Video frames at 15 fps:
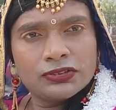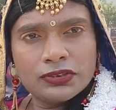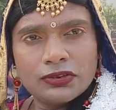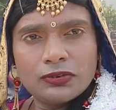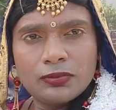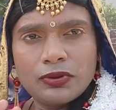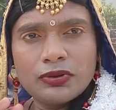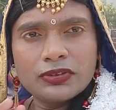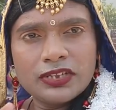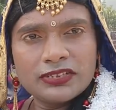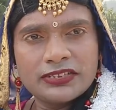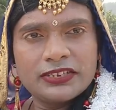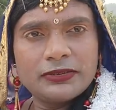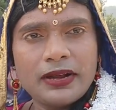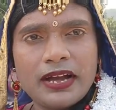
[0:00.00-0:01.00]
चलो बहुत
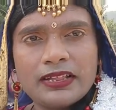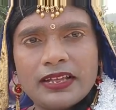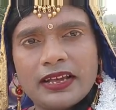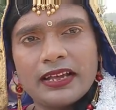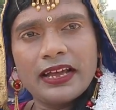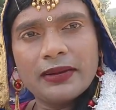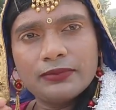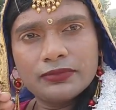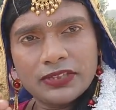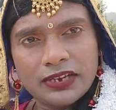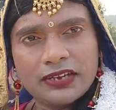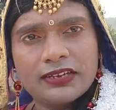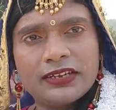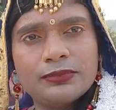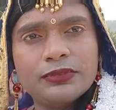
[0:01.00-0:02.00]
अच्छी बात है कि आप
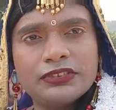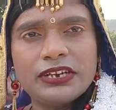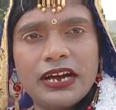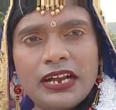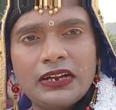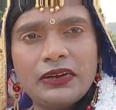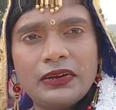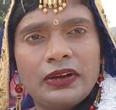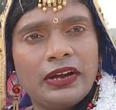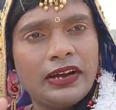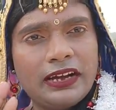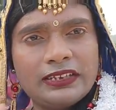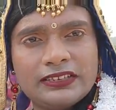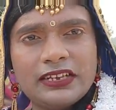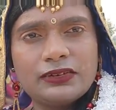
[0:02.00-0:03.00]
तरक्की में जा रहे हो
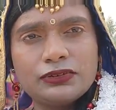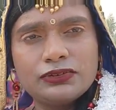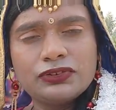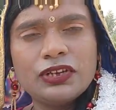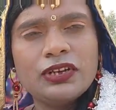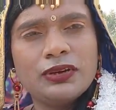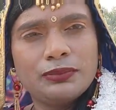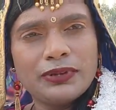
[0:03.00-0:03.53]
ऐसा कुछ